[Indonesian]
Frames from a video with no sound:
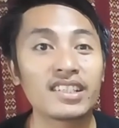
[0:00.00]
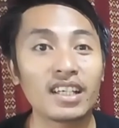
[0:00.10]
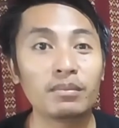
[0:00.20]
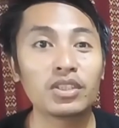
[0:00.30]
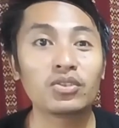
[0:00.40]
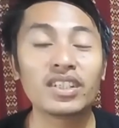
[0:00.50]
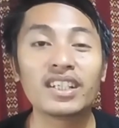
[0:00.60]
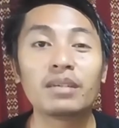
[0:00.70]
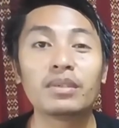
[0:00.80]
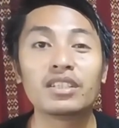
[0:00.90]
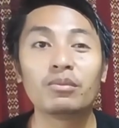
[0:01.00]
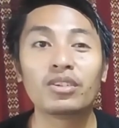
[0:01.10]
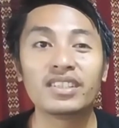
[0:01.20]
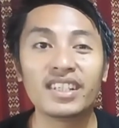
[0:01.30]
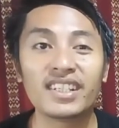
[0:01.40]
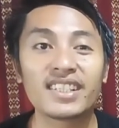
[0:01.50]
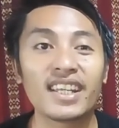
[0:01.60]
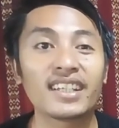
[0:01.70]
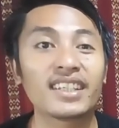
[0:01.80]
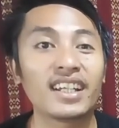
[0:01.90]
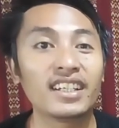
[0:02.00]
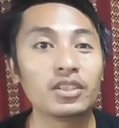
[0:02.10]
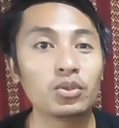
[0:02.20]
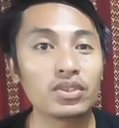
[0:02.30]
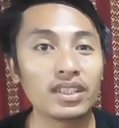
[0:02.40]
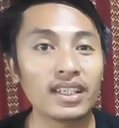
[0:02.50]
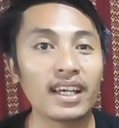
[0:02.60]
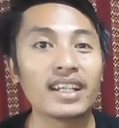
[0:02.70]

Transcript: Saat mencuci dan menjemur jeans yang telah dicuci,